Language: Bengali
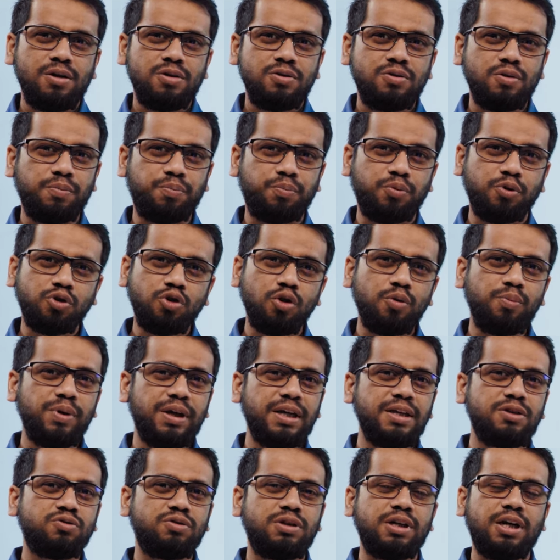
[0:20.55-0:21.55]
সো প্রথমে
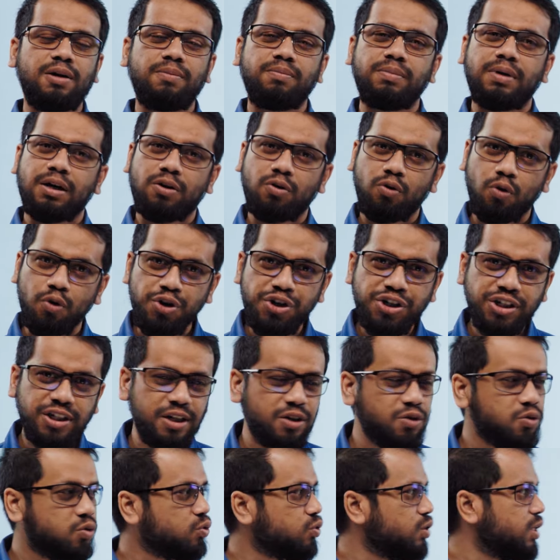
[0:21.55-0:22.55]
যদি আমরা
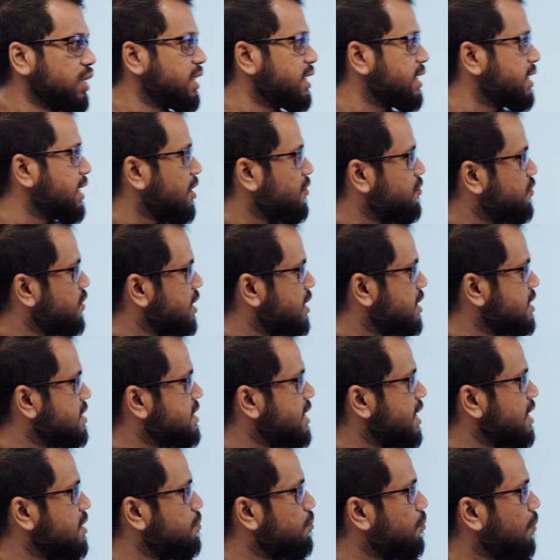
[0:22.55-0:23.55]
কোয়েশ্চেন করি গ্রাফিক
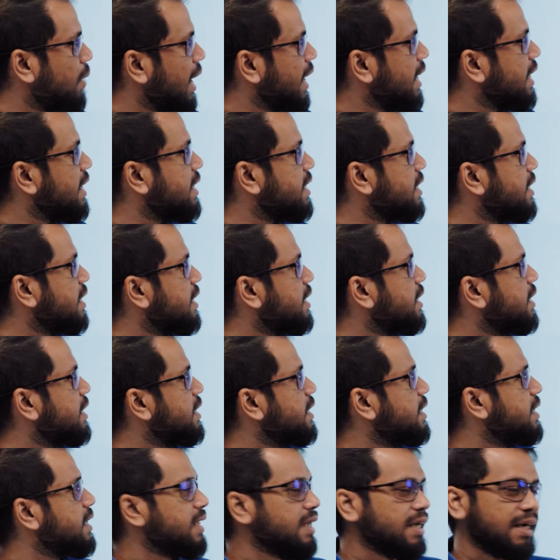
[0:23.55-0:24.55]
ডিজাইন মানে কি
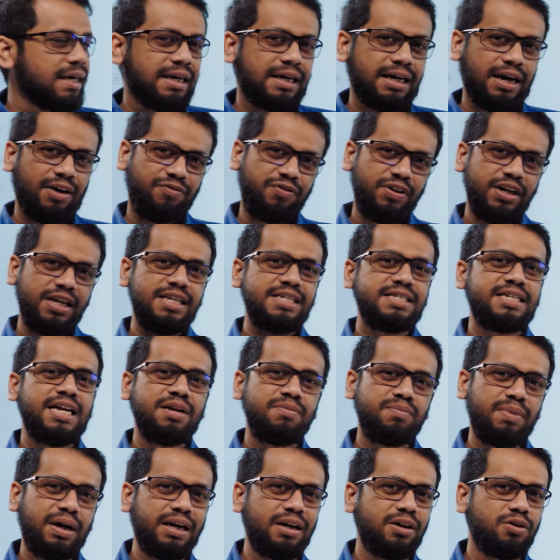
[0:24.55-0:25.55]
গ্রাফিক
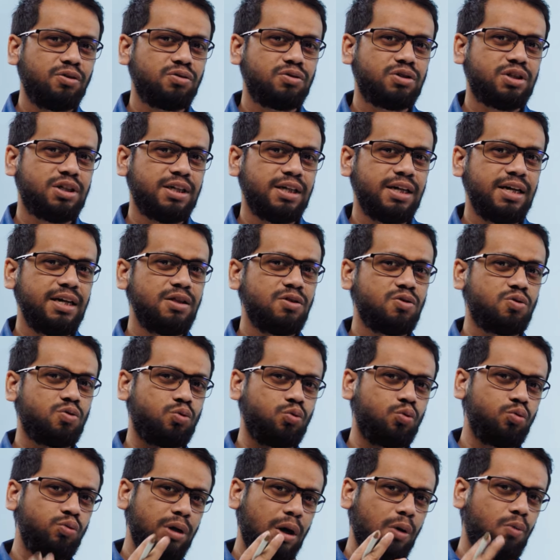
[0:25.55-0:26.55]
ডিজাইন মানে হচ্ছে
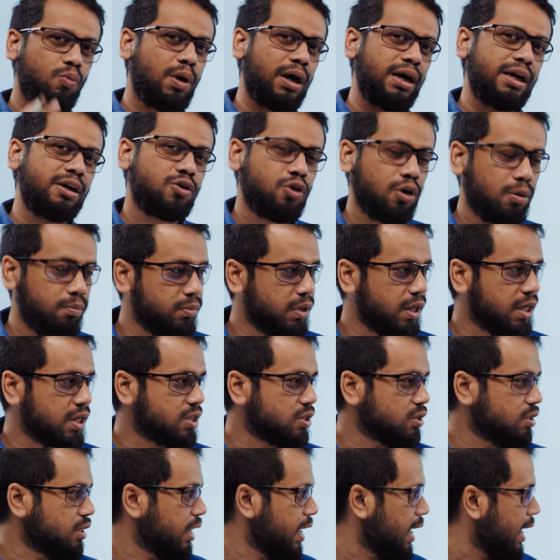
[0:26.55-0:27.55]
দুটো ওয়ার্ডের
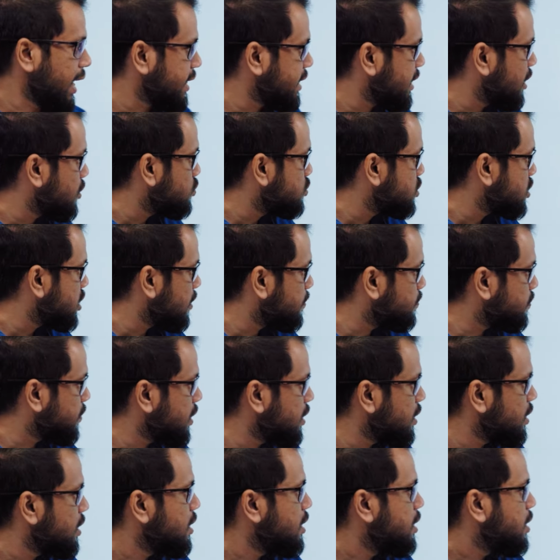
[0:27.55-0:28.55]
কম্বিনেশন একটা হচ্ছে আপনার